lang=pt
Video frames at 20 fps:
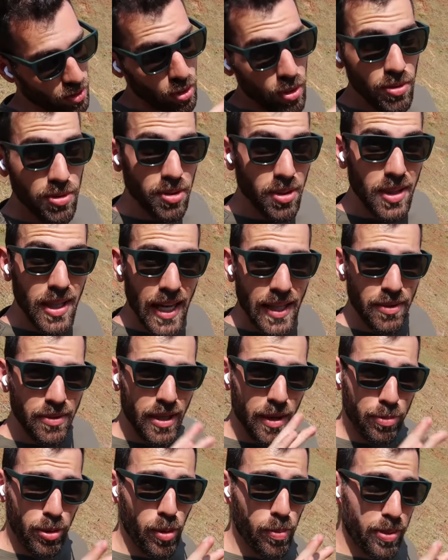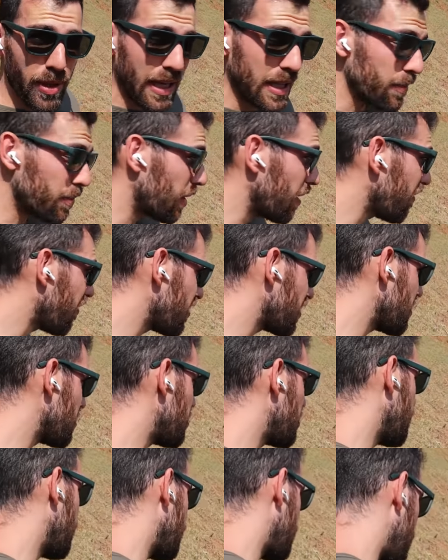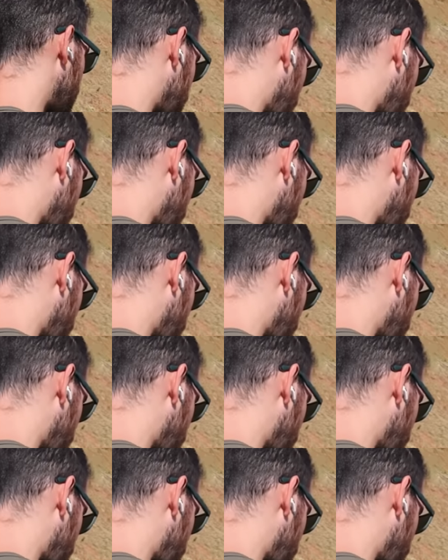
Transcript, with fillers: controlado e apropriado para fazer esse tipo de